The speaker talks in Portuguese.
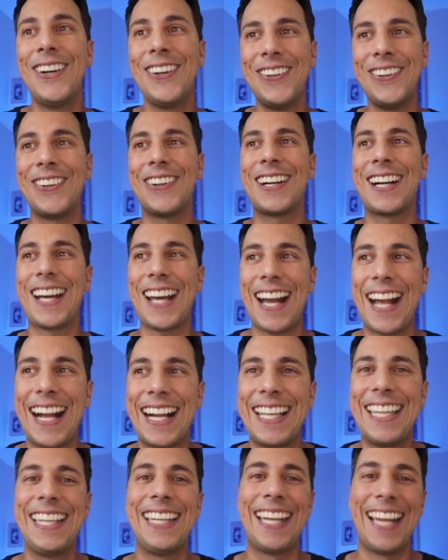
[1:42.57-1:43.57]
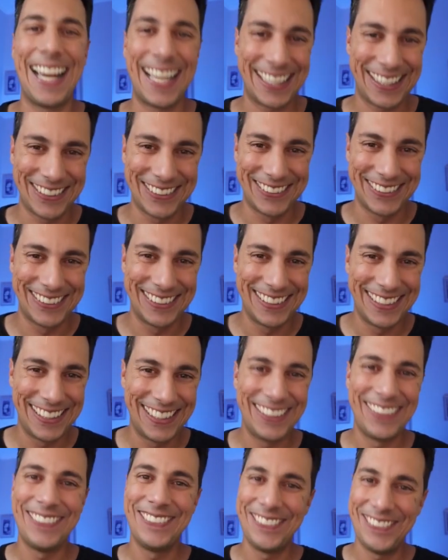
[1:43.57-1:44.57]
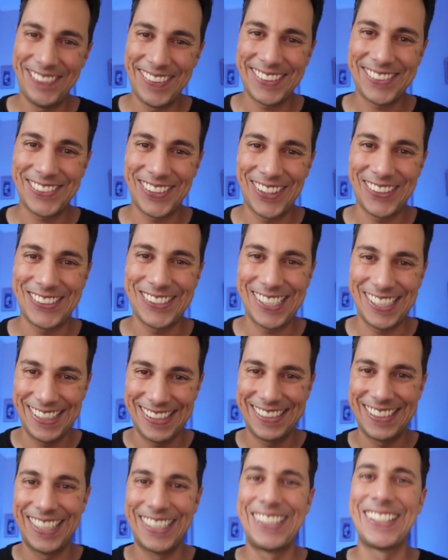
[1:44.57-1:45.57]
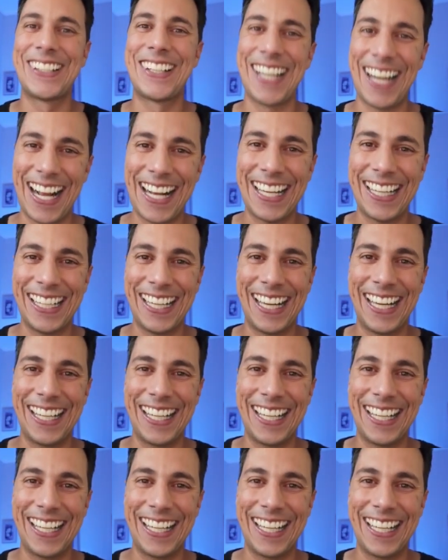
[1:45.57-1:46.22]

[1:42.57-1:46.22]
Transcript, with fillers: O craque Neto. Pessoal utilizando o craque